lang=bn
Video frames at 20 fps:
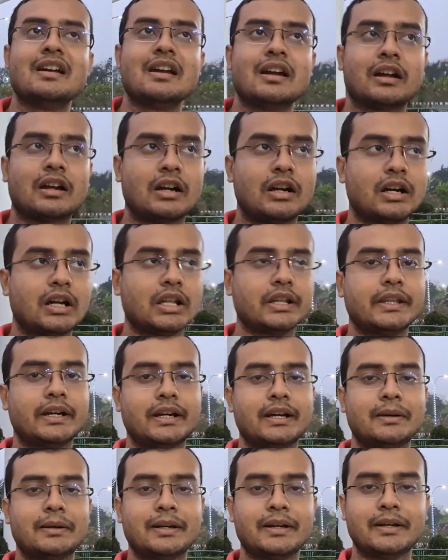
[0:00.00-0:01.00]
খাওয়া
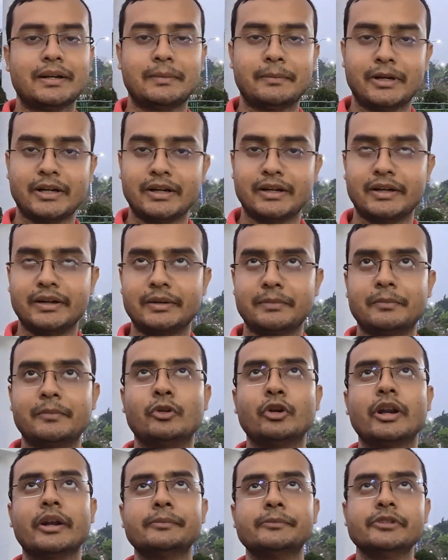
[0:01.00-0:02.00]
দাওয়া আমার
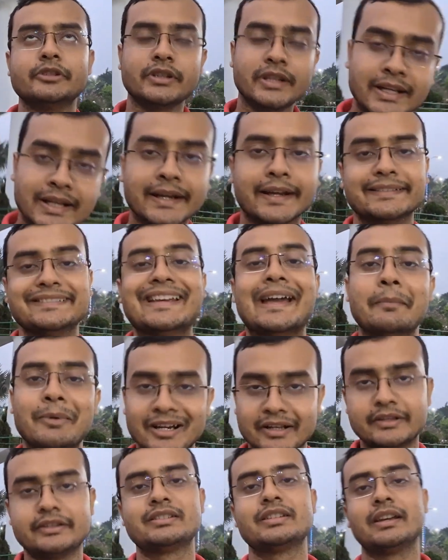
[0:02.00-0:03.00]
মোটামুটি লেগেছে
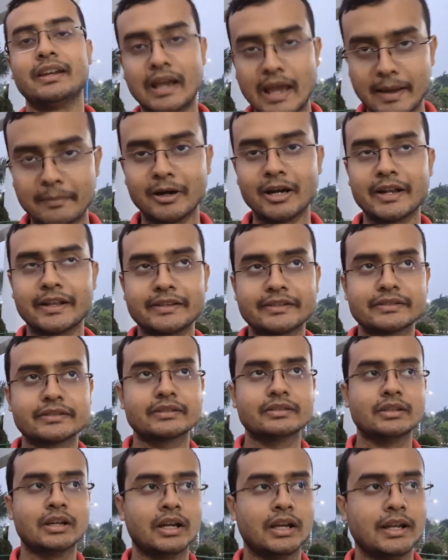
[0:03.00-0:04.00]
অ্যাভারেজ অ্যাভারেজ
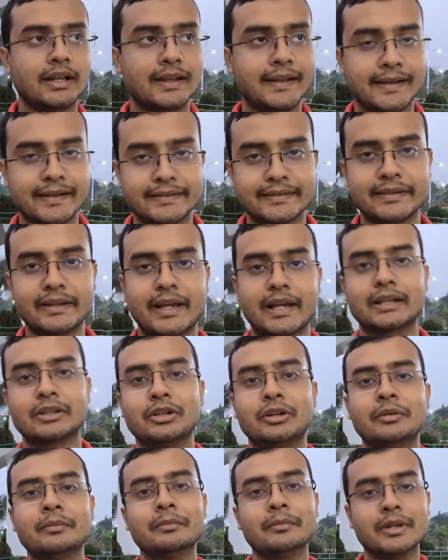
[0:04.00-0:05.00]
লেগেছে
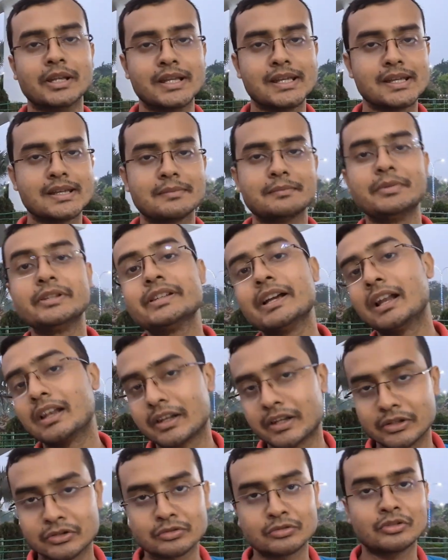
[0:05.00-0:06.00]
একদম বিশাল
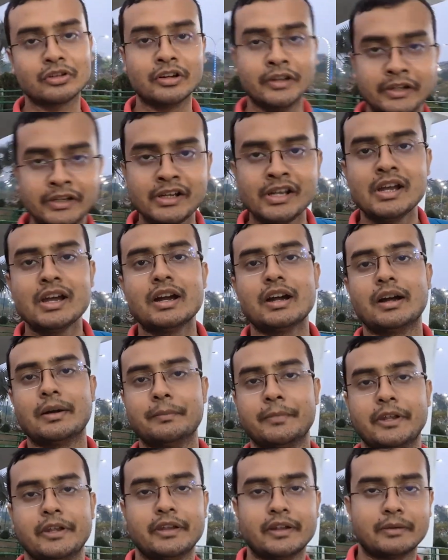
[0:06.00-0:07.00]
কিছু নয়
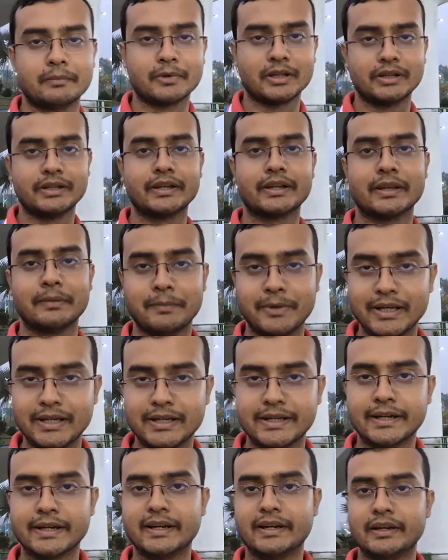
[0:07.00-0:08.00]
আমি আপনাদেরকে
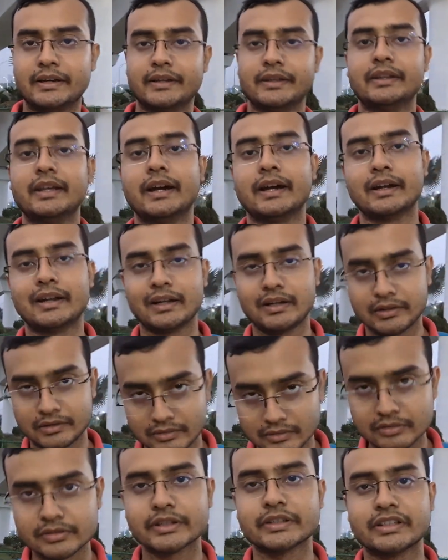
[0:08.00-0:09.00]
বিলটা
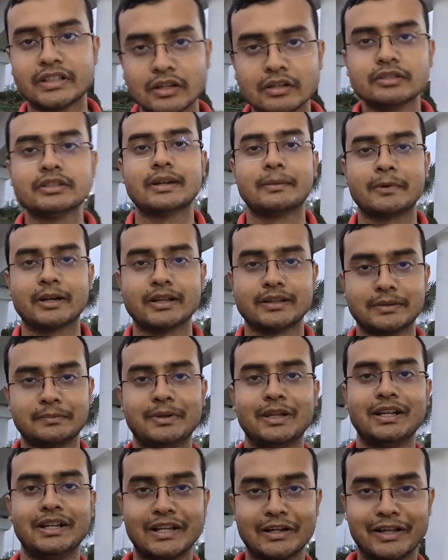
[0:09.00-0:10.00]
দেখানোর চেষ্টা করছি আমার হাতে
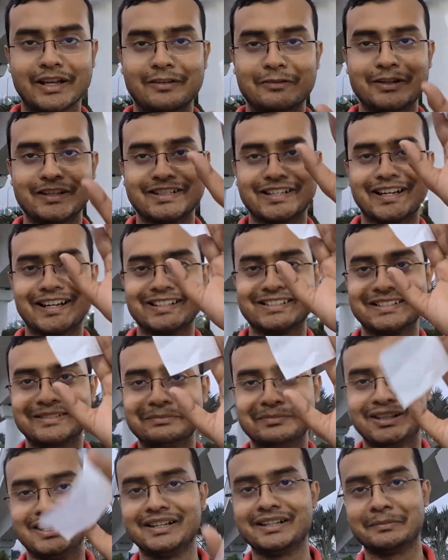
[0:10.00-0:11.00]
বিলটা এখন এসে গেছে
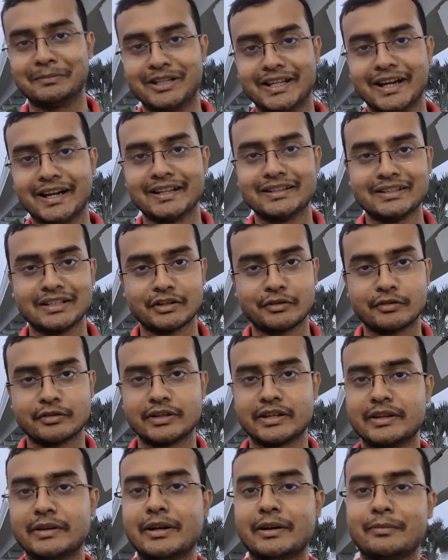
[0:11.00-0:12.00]
বিলটা আমি দেখাচ্ছি
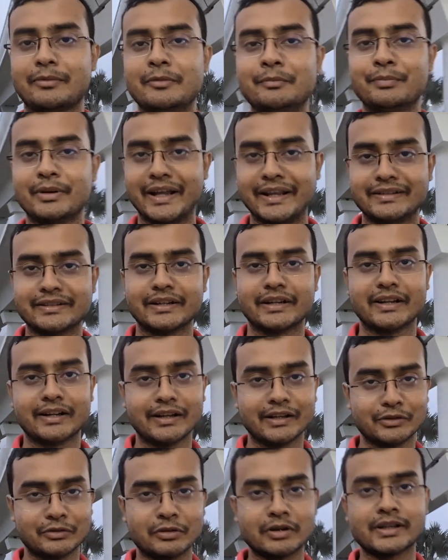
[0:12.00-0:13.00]
কীরকম প্রাইসের
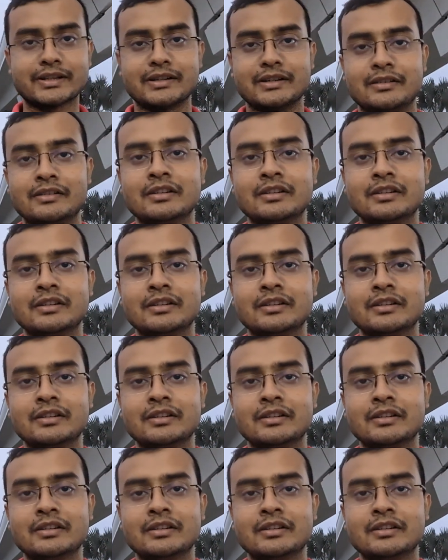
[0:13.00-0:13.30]
ধরেছেন